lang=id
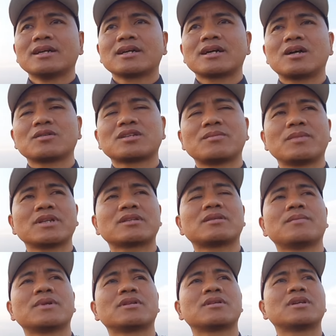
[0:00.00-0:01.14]
kalau
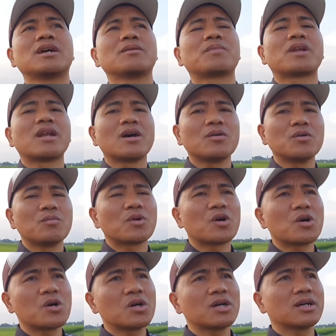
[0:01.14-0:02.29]
teman-teman yang pernah umroh